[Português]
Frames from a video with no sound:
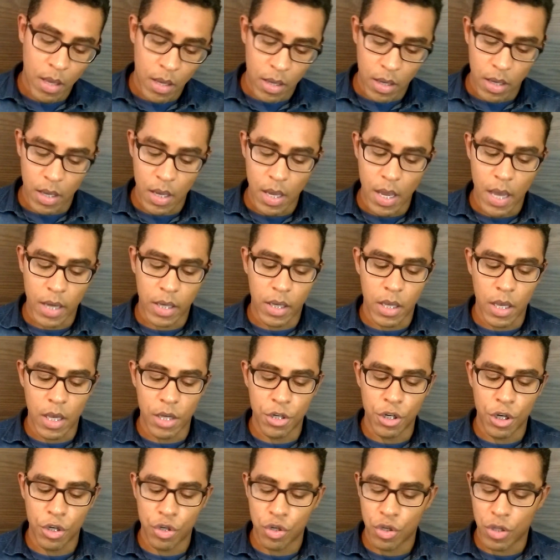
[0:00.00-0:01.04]
E aqui
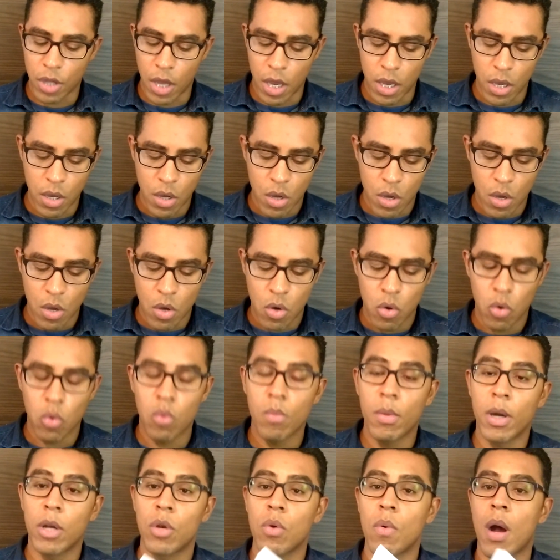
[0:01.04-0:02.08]
a gente tem
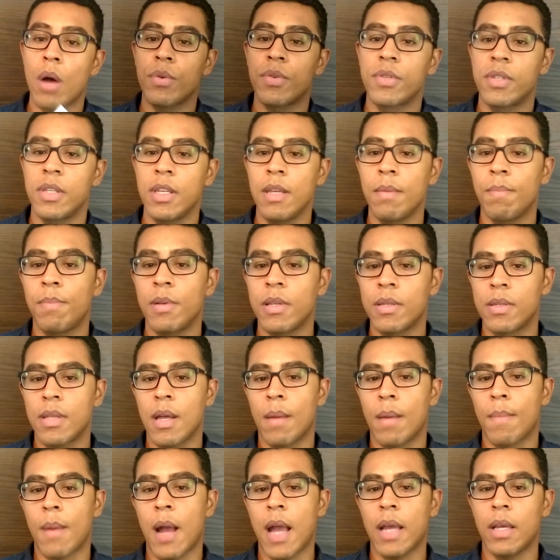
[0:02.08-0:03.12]
um manual simples
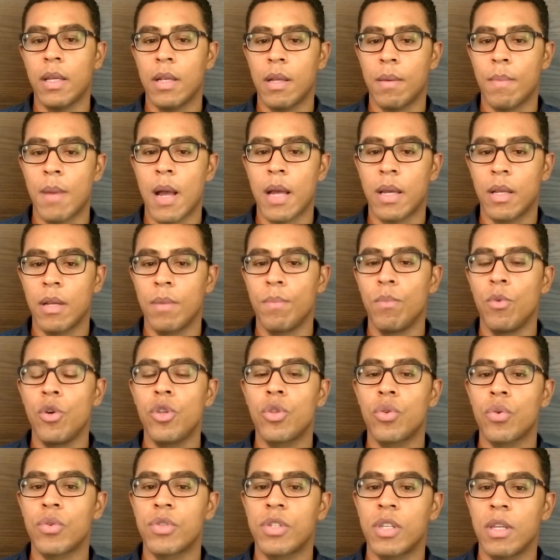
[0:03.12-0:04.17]
da máquina, a máquina é
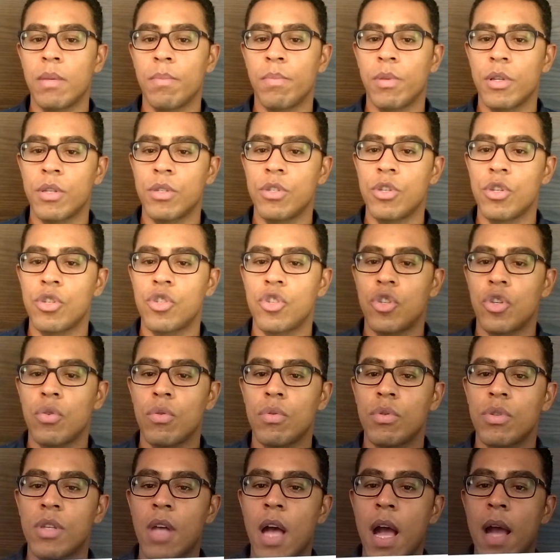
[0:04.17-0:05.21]
muito simples de se
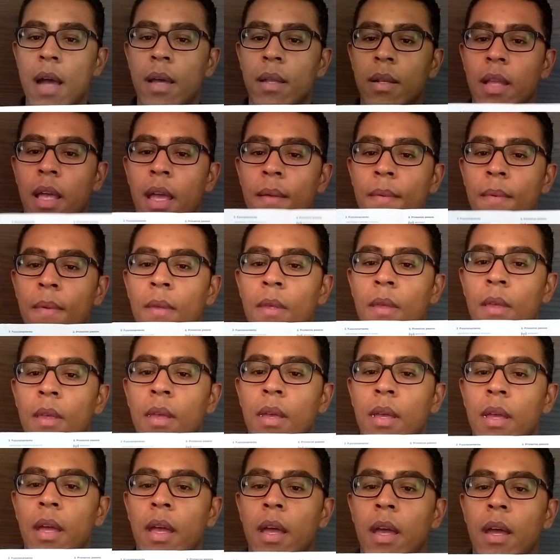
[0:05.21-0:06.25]
usar, né?
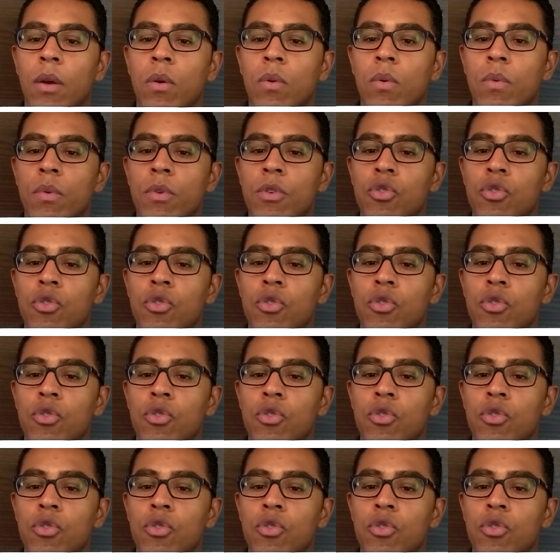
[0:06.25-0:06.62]
É, com